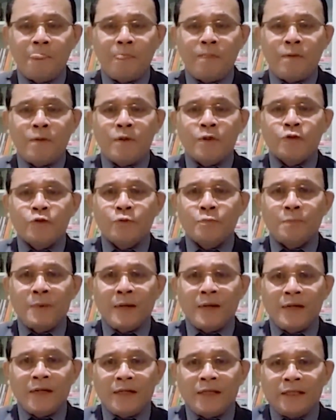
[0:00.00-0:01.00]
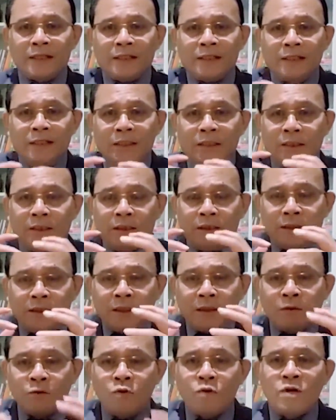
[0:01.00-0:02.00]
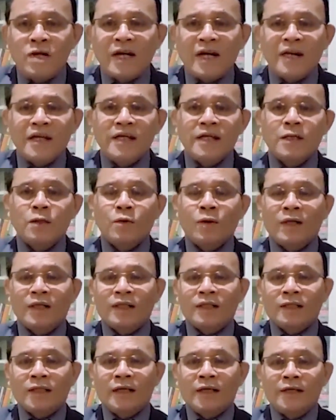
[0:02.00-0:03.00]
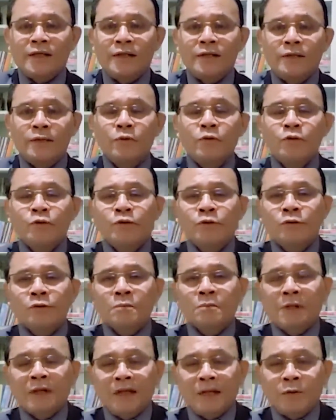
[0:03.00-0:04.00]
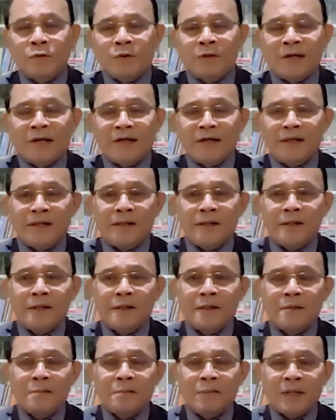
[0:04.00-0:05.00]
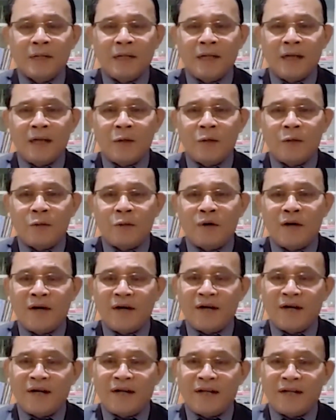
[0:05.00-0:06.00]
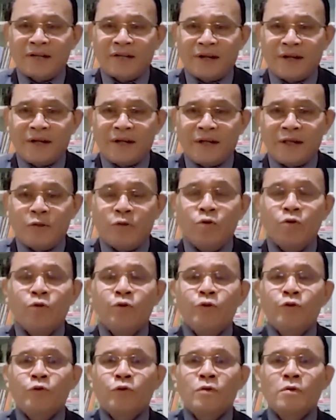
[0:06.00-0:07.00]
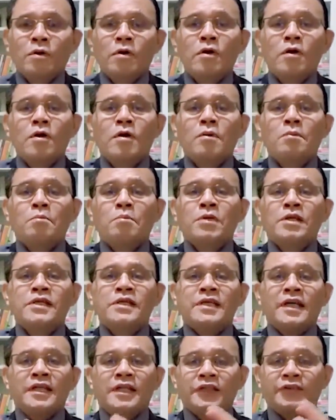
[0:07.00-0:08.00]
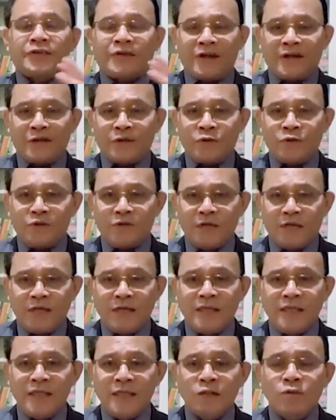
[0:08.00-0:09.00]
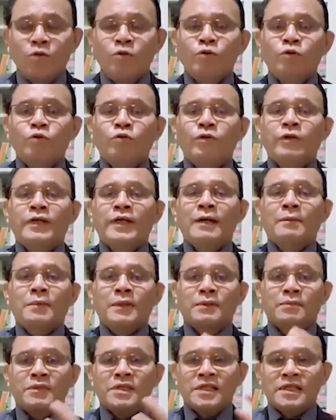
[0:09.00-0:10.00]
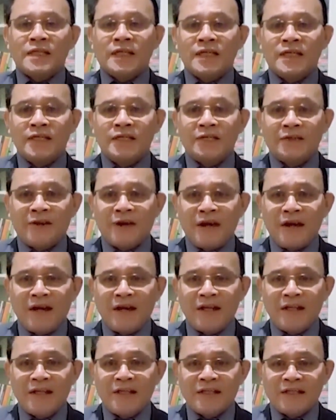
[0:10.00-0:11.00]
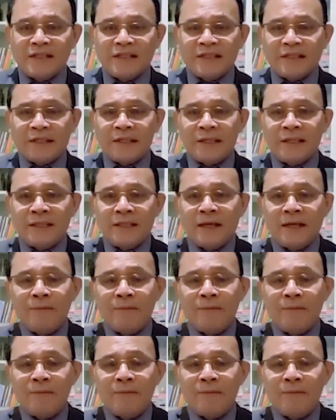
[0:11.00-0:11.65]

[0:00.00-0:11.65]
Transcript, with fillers: supaya kita dikeguhkan, dikuatkan untuk melakukan perilaku anak-anak terang, untuk menjadi terang dunia ini, untuk dapat menjadi terang di sekitar kita,